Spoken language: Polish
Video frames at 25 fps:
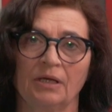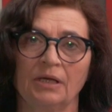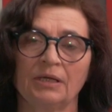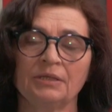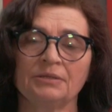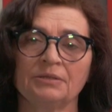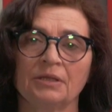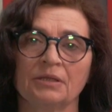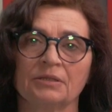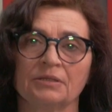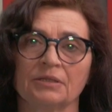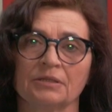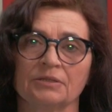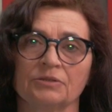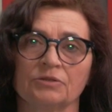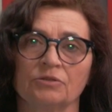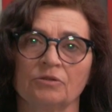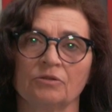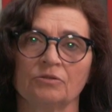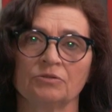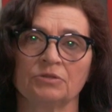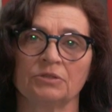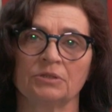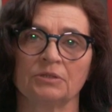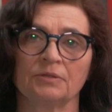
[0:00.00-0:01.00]
Hanna i
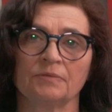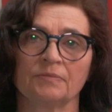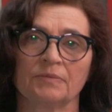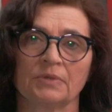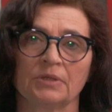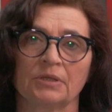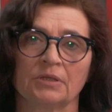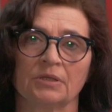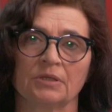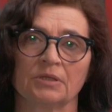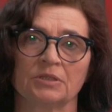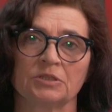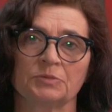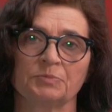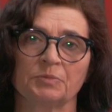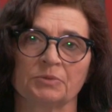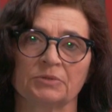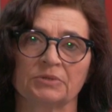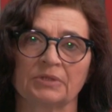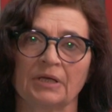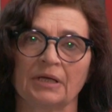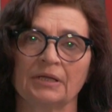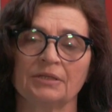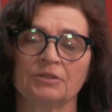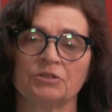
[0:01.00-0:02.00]
Antoni
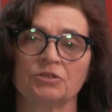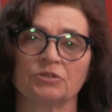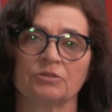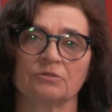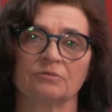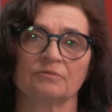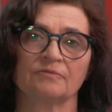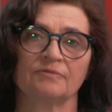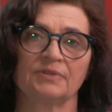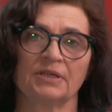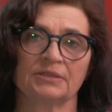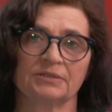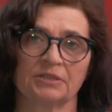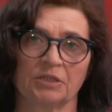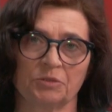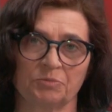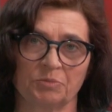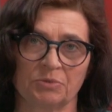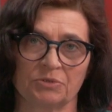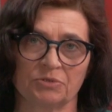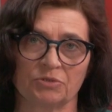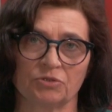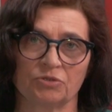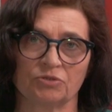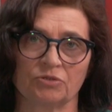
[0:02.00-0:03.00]
spotkali się w latach
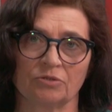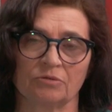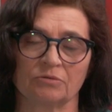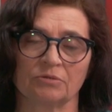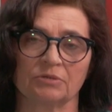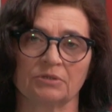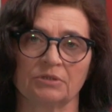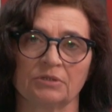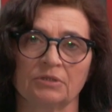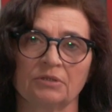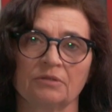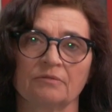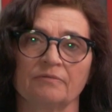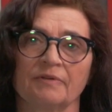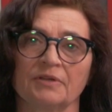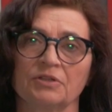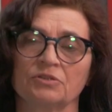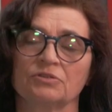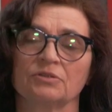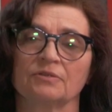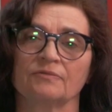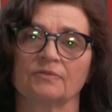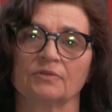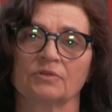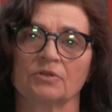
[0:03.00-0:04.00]
50.
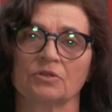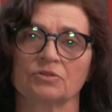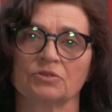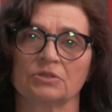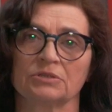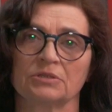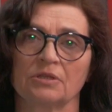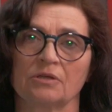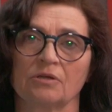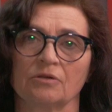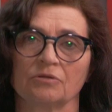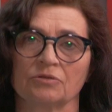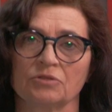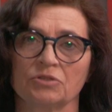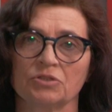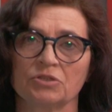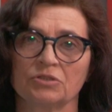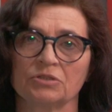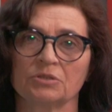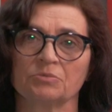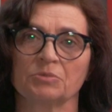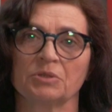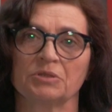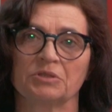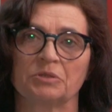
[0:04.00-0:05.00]
właśnie w ogrodzie
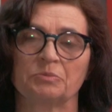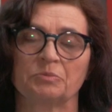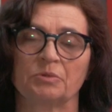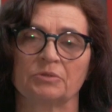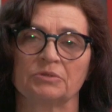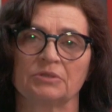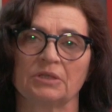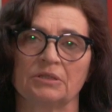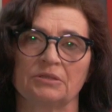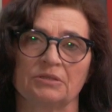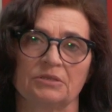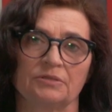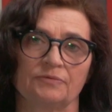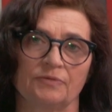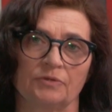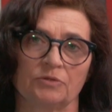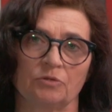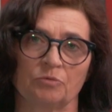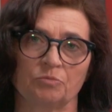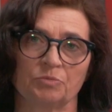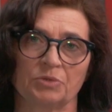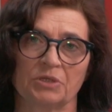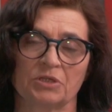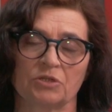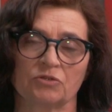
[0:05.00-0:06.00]
zoologicznym, kiedy podjęli
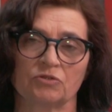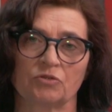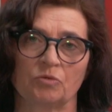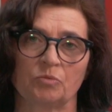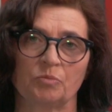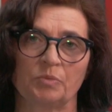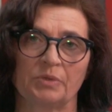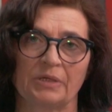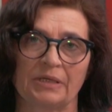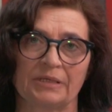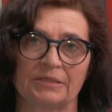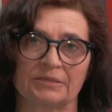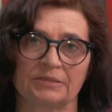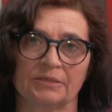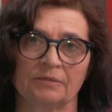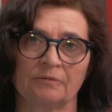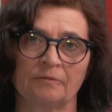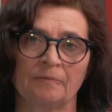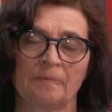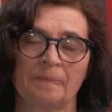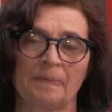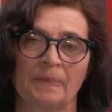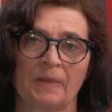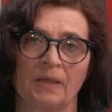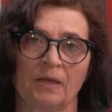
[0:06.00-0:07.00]
swoją pierwszą
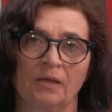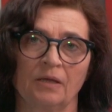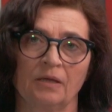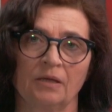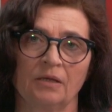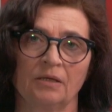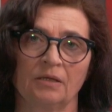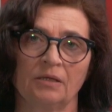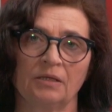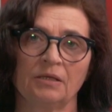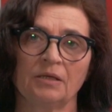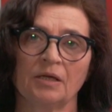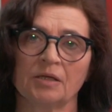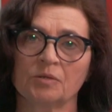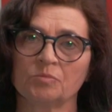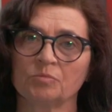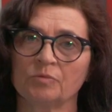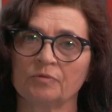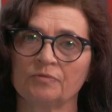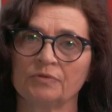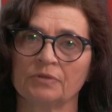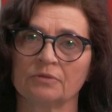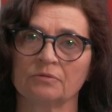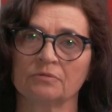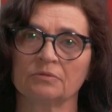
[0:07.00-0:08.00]
pracę. I jak
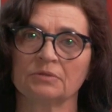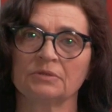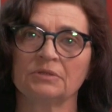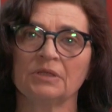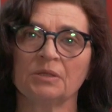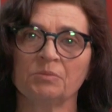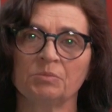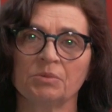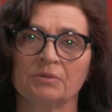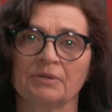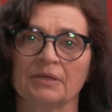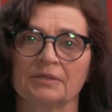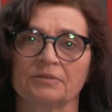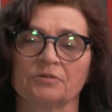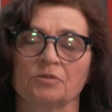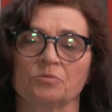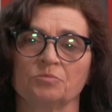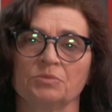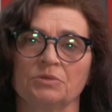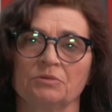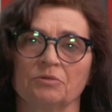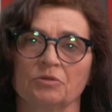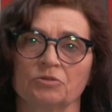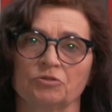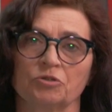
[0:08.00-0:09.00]
mówią, nie była to
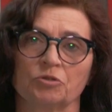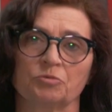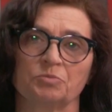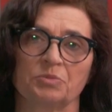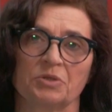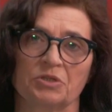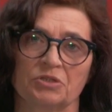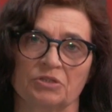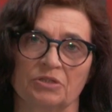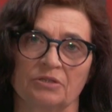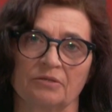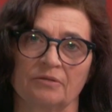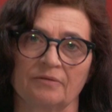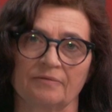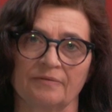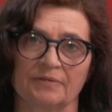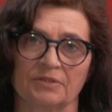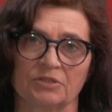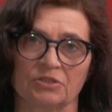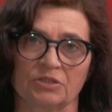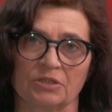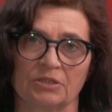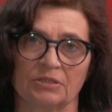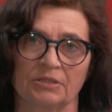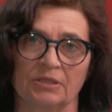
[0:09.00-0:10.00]
miłość od pierwszego
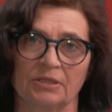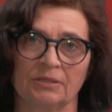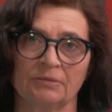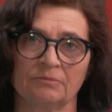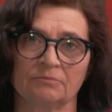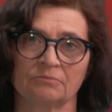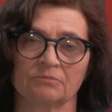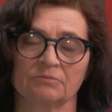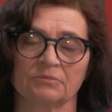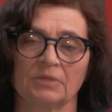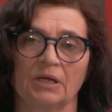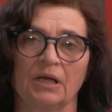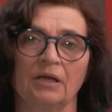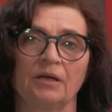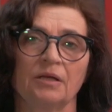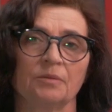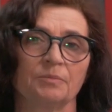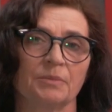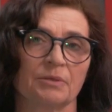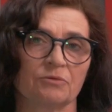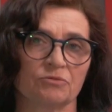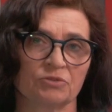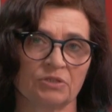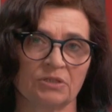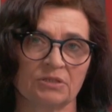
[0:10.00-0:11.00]
wejrzenia, ale
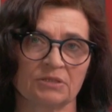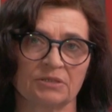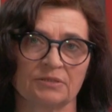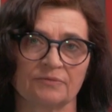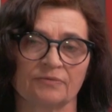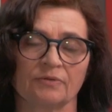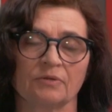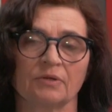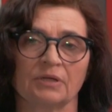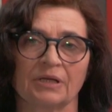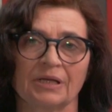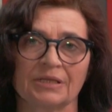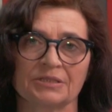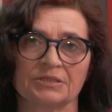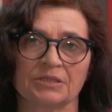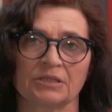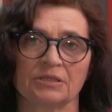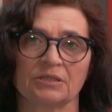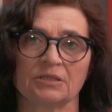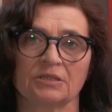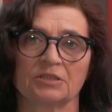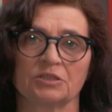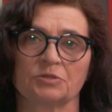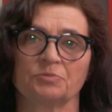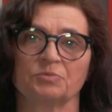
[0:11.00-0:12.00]
małżeństwo
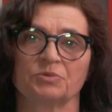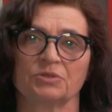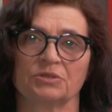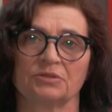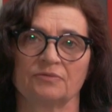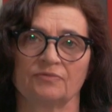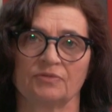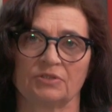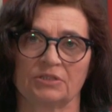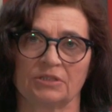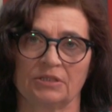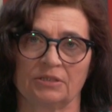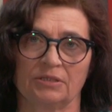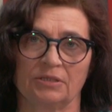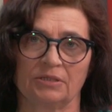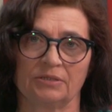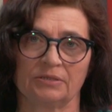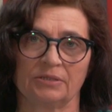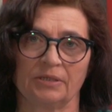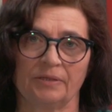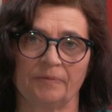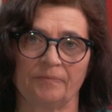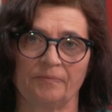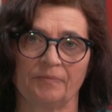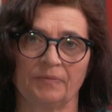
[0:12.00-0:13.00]
raczej z
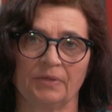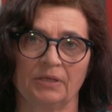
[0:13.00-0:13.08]
przyzwyczajenia.